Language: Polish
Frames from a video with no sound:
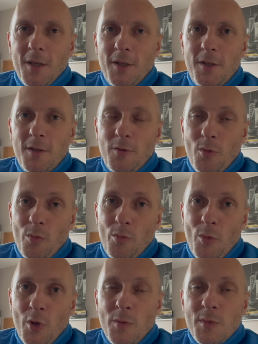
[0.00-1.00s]
Y, no,
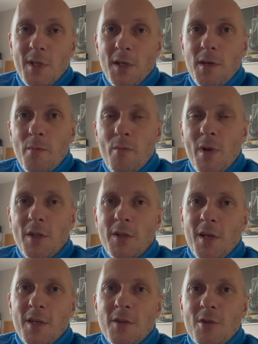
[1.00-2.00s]
moim zdaniem
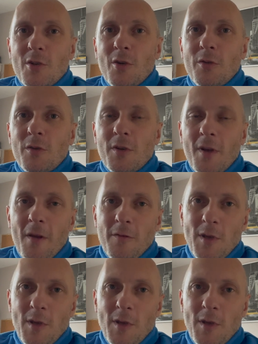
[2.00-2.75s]
media i rząd